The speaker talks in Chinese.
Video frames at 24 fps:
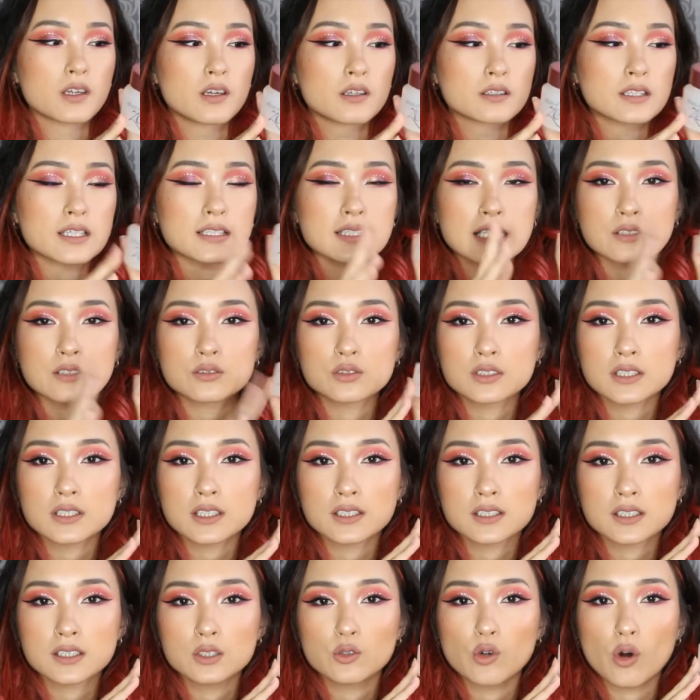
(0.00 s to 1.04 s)
那当初这个
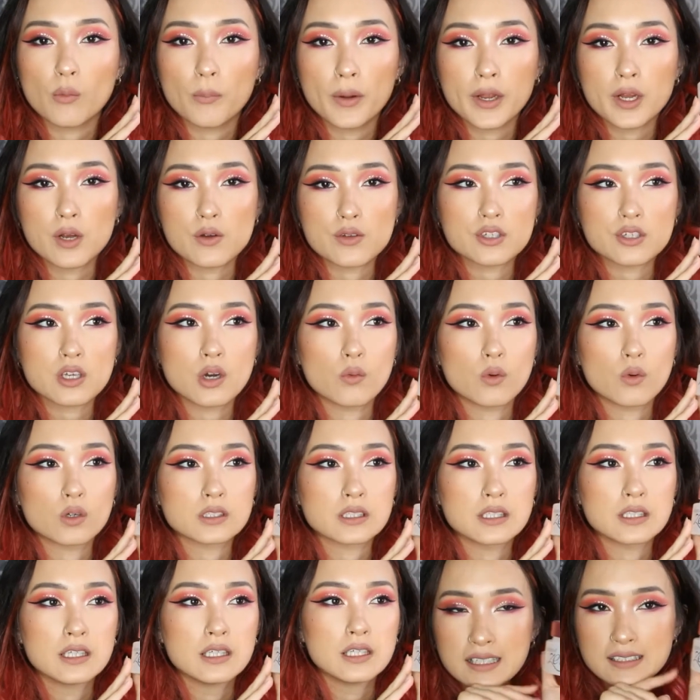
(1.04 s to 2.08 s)
是我朋友送我
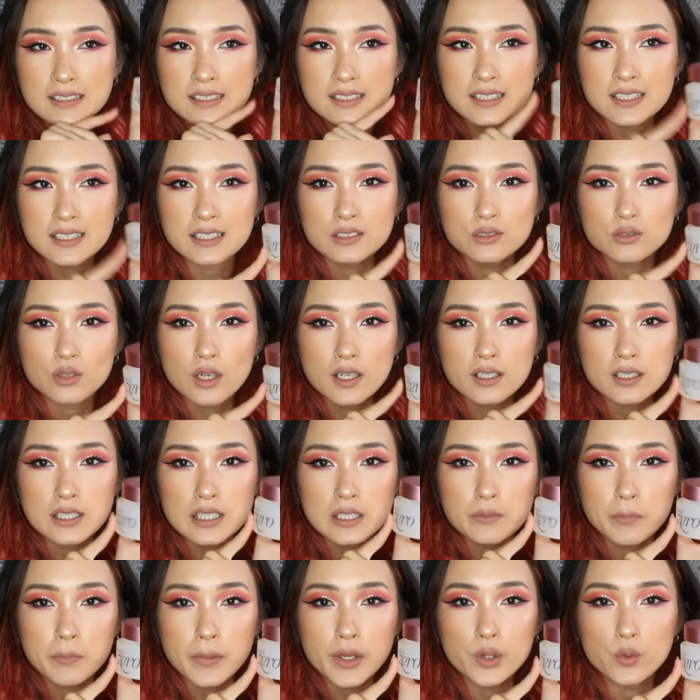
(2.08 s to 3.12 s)
的，它卸妆
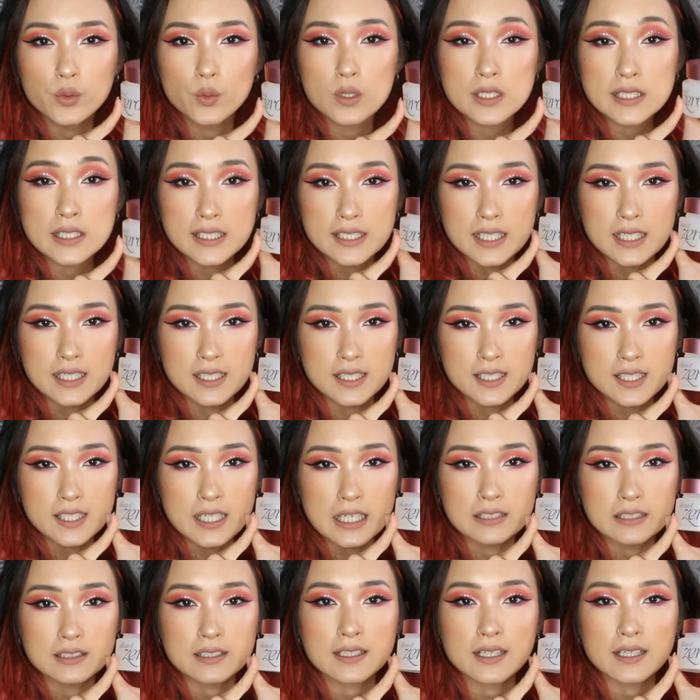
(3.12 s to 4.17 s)
力没有我想
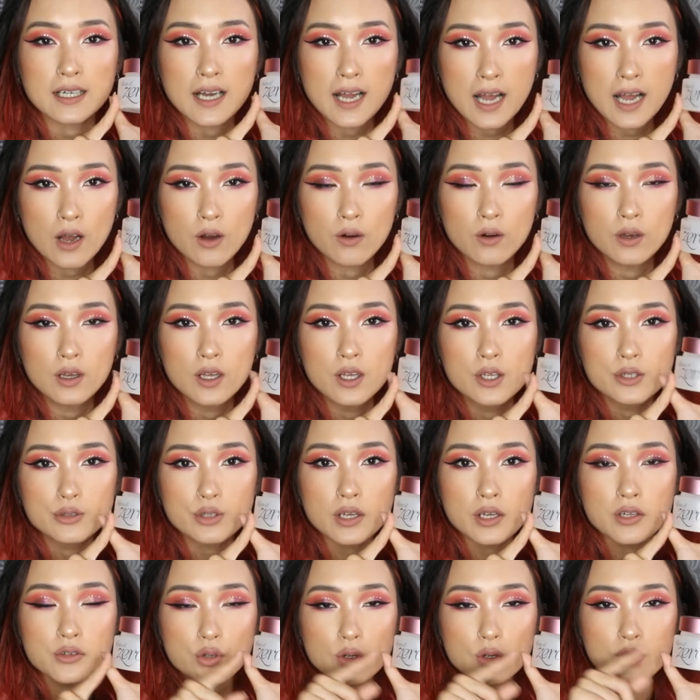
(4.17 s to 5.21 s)
象的好。
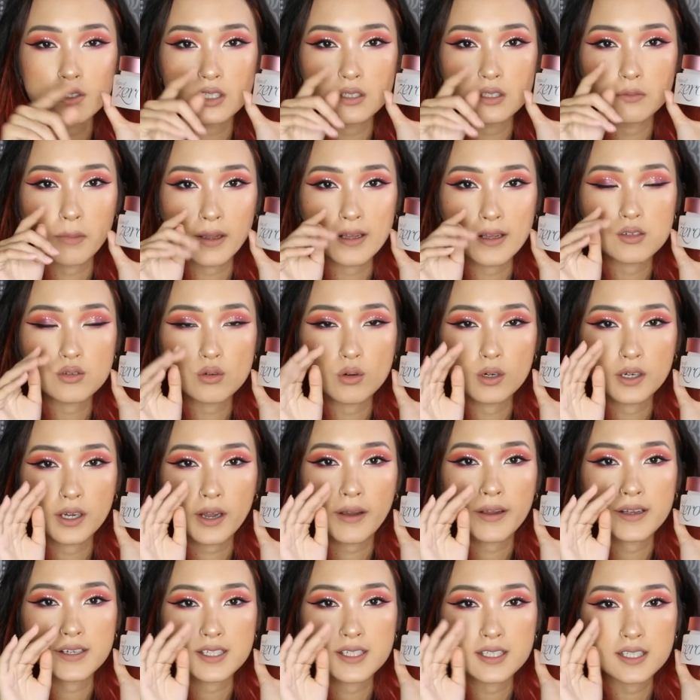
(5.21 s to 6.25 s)
虽然说是没错
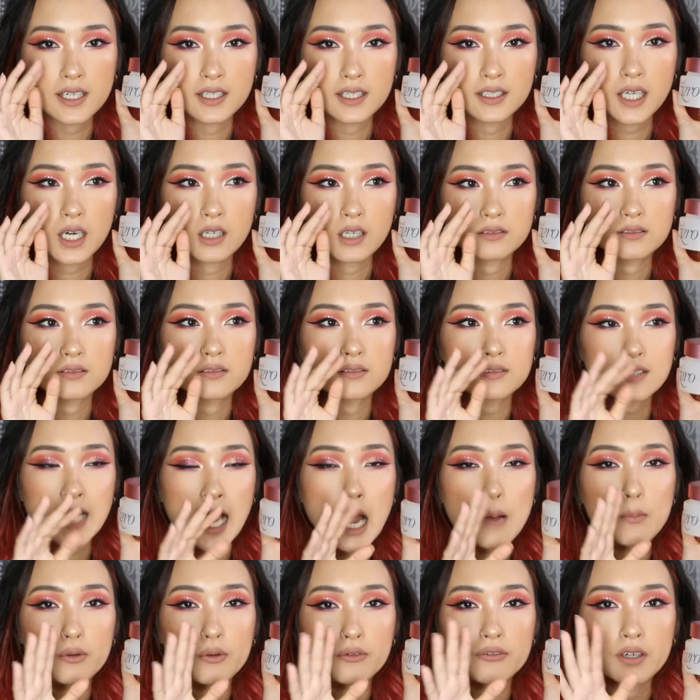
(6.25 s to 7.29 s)
可以卸掉
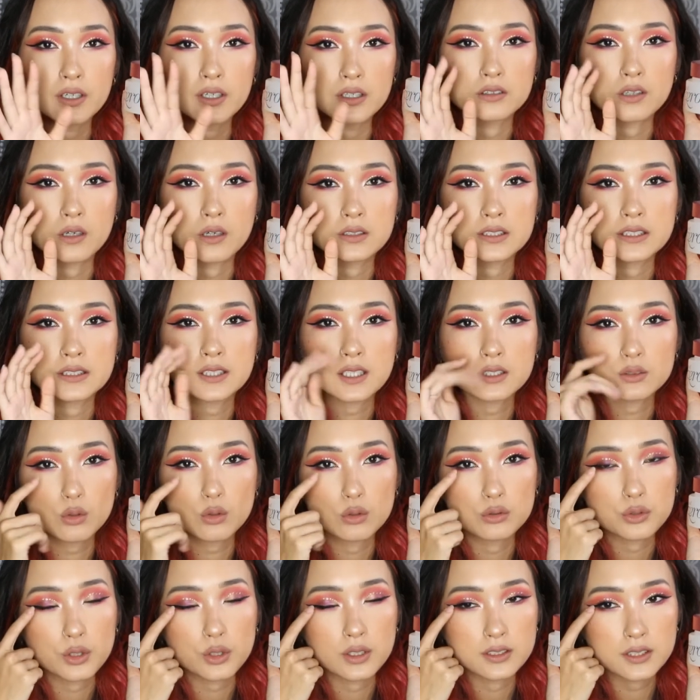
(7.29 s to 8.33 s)
大部分的东西，但是
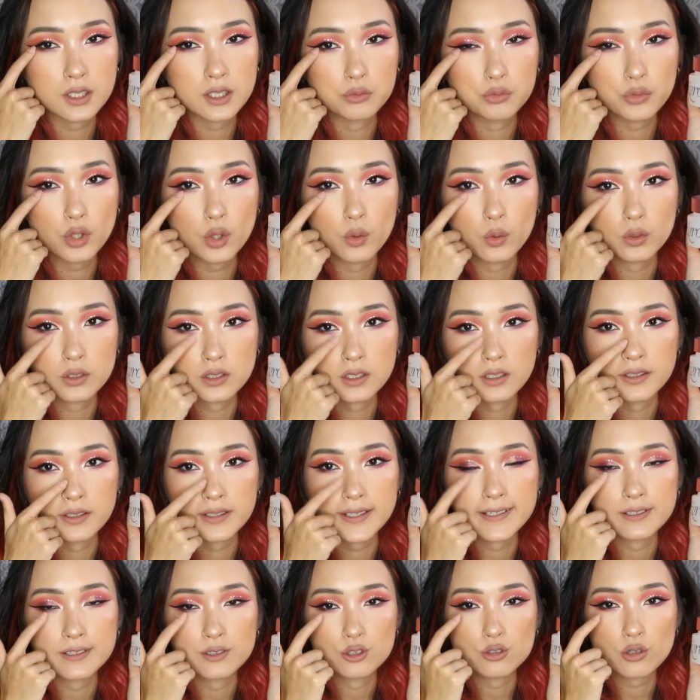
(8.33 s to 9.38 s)
我觉得针对我的
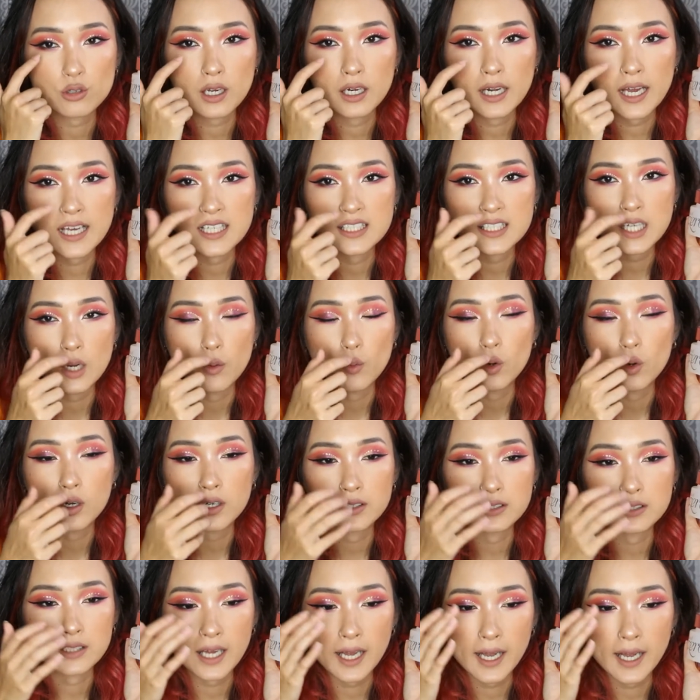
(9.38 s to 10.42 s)
眼妆来讲，我
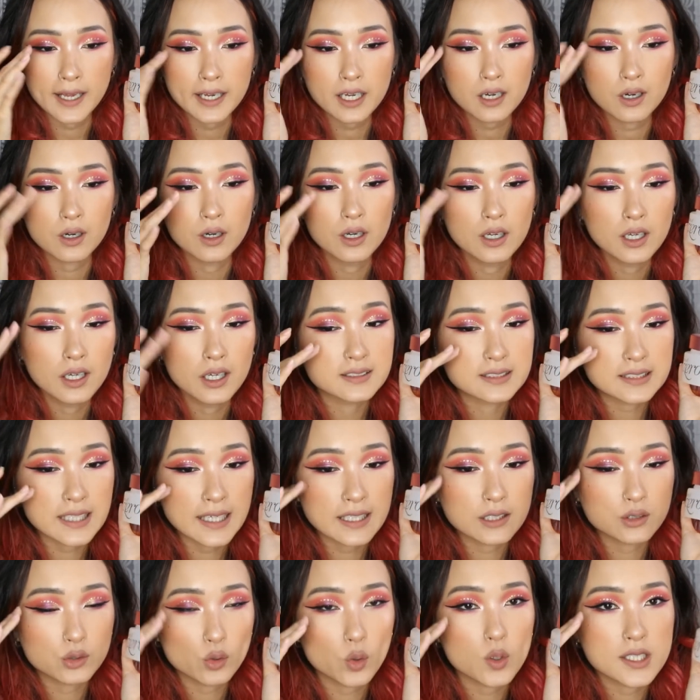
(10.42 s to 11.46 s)
可能还要再
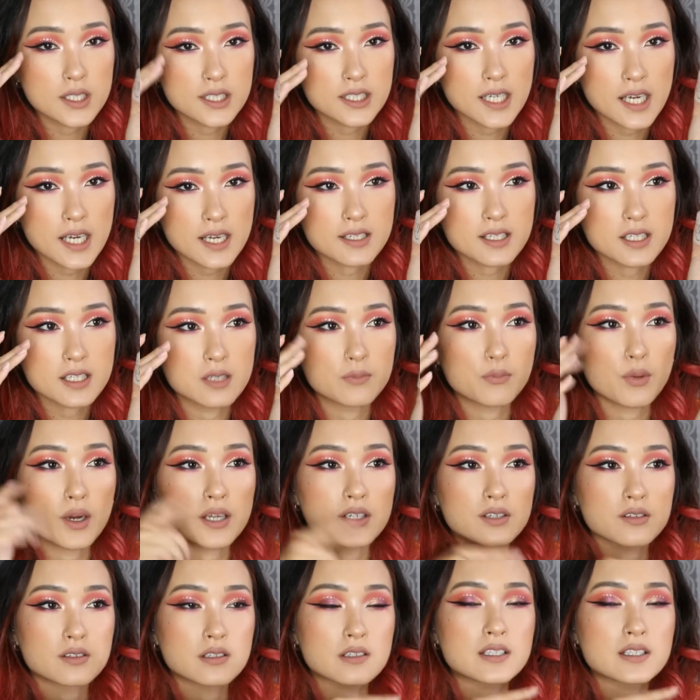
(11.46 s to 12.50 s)
多卸一次，不然
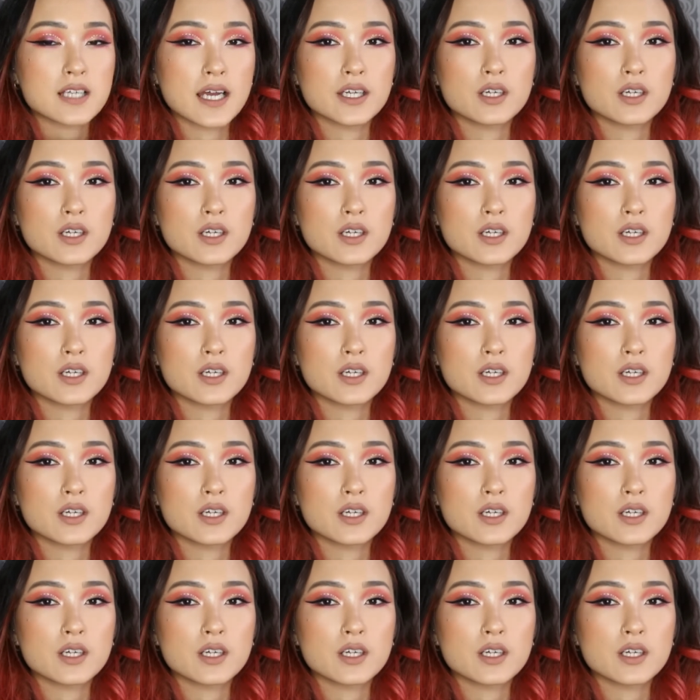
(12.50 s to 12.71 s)
就是再